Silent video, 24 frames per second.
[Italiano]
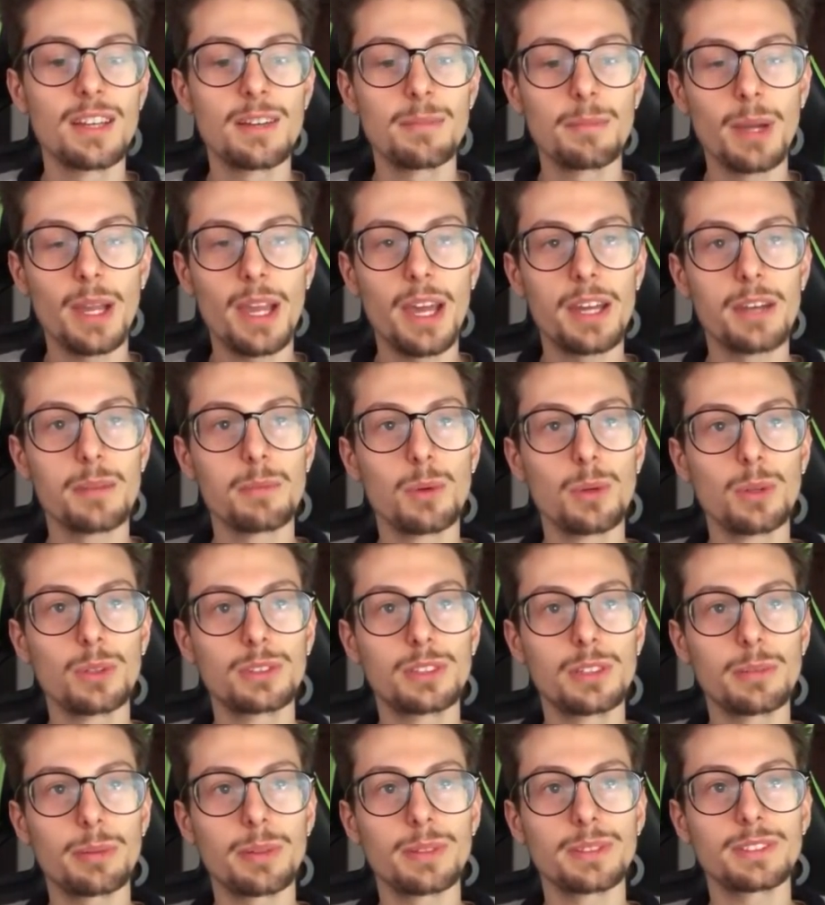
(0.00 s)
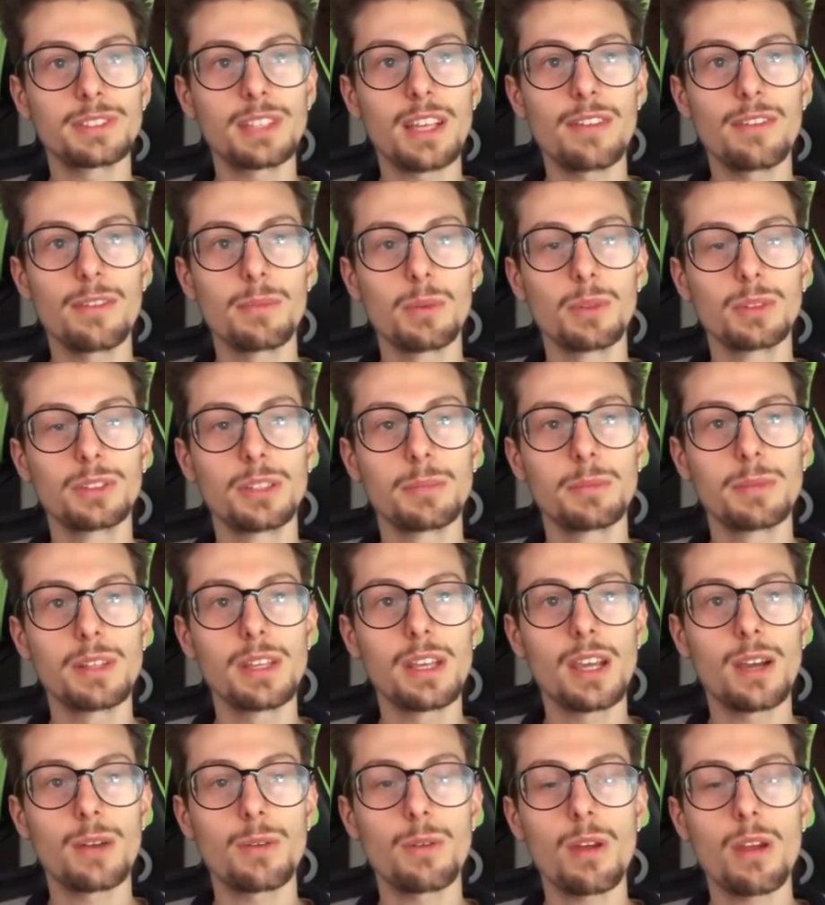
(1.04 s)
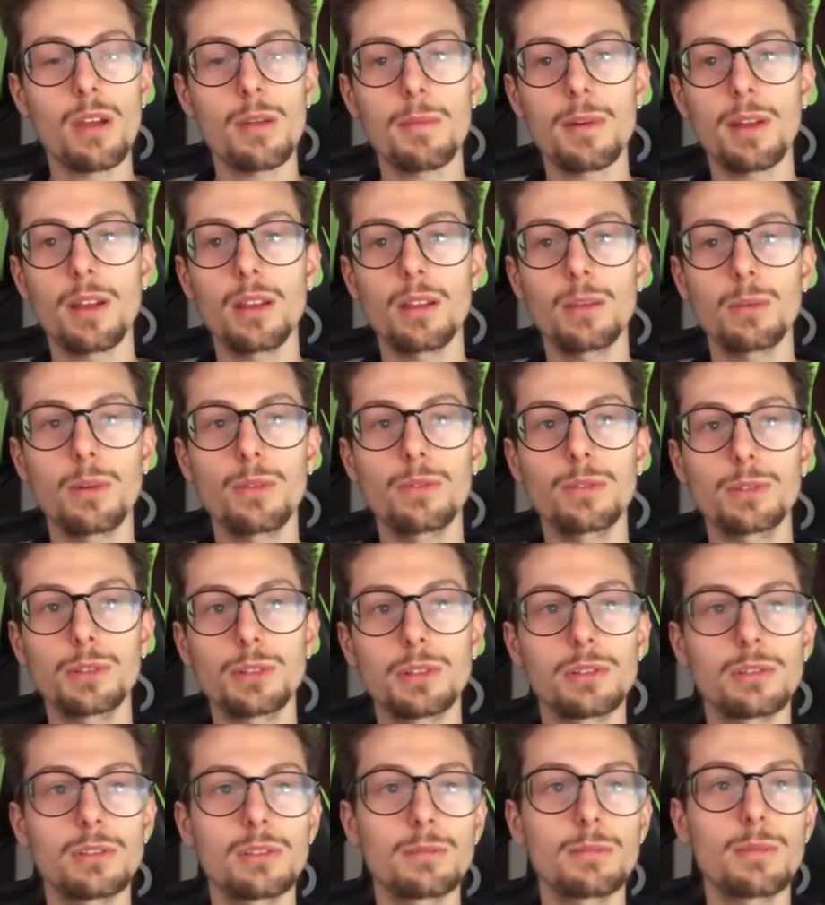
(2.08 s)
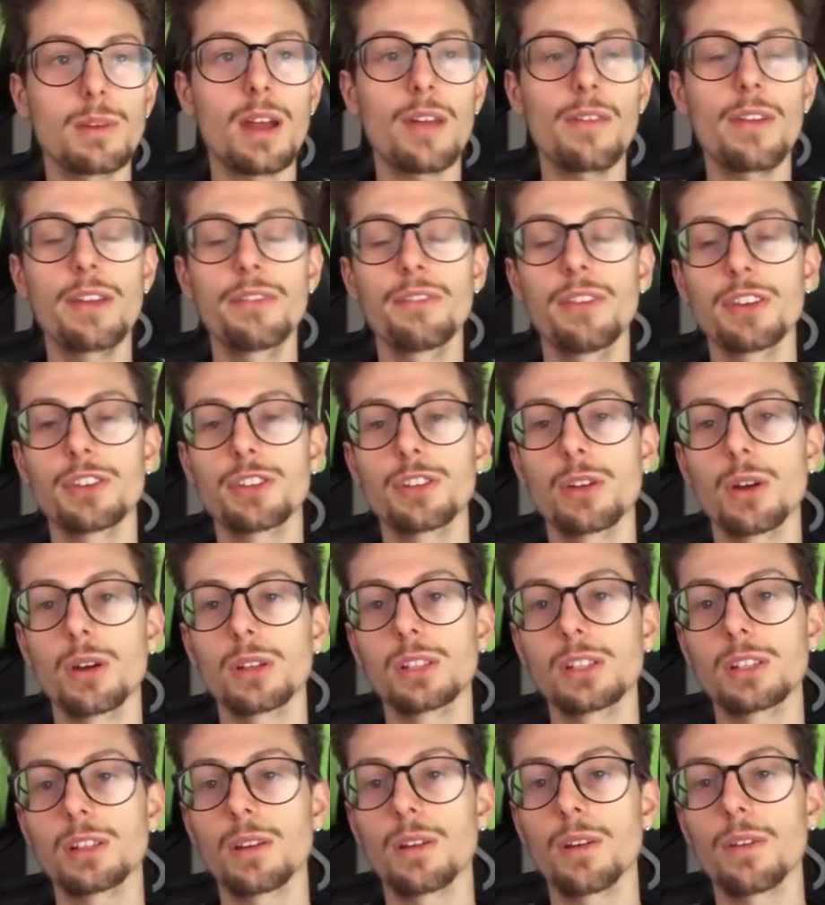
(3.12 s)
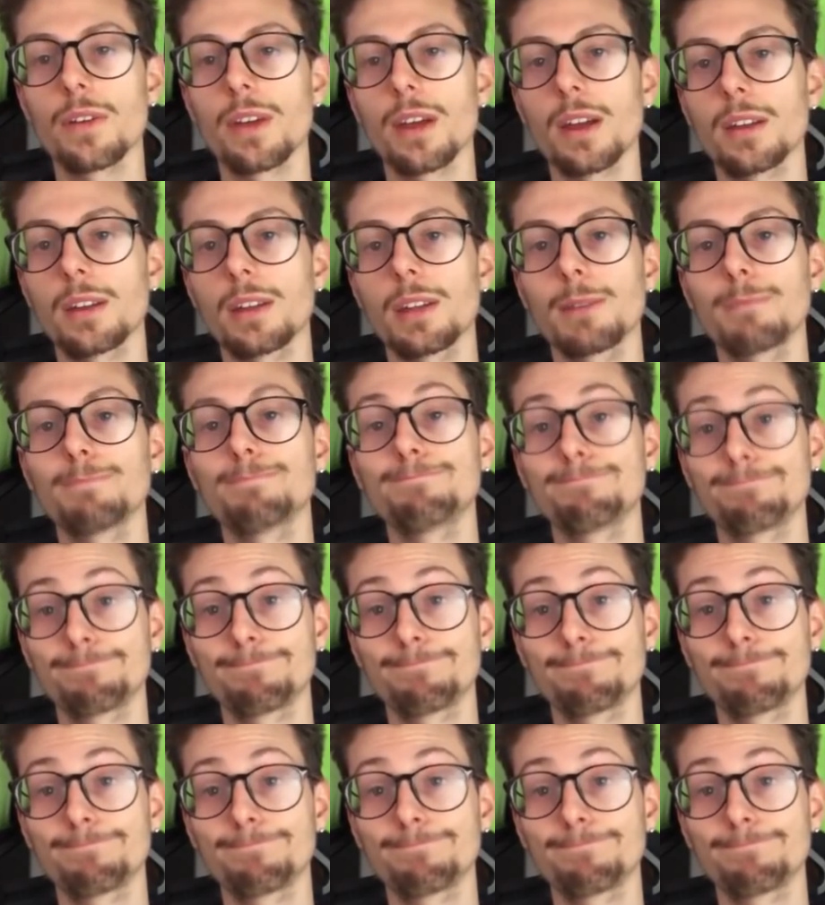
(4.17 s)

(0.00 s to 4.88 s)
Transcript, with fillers: Magari molti pensavano, molti mi dicono, eh ma la tua voce sembrava, e invece no, 19 anni.